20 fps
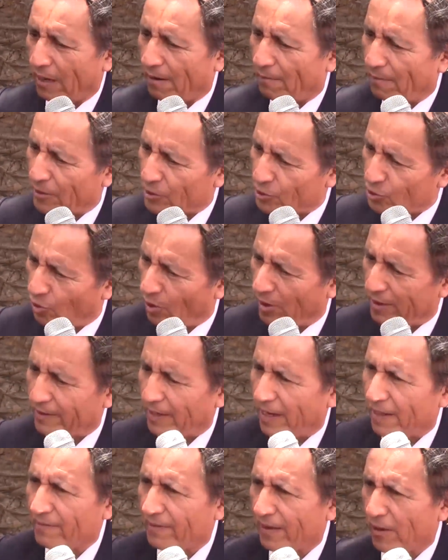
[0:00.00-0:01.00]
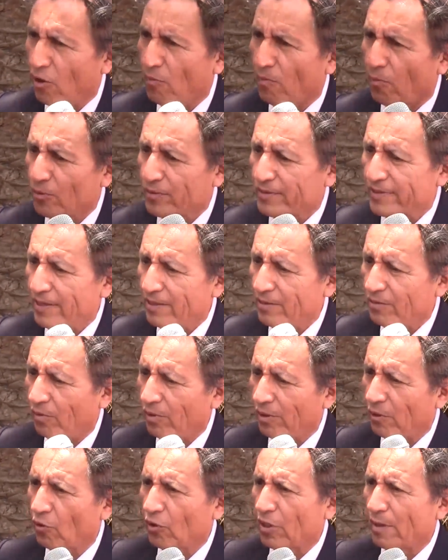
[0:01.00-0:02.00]
avanzó al
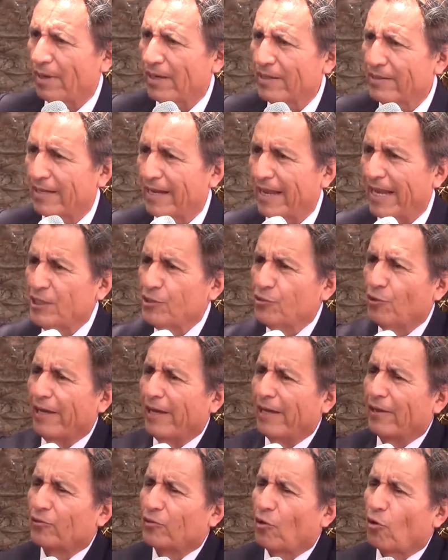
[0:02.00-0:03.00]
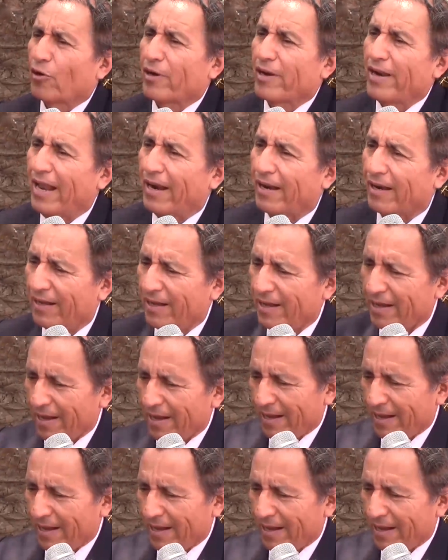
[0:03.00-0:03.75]
32% y lo demás la ha hecho extornar.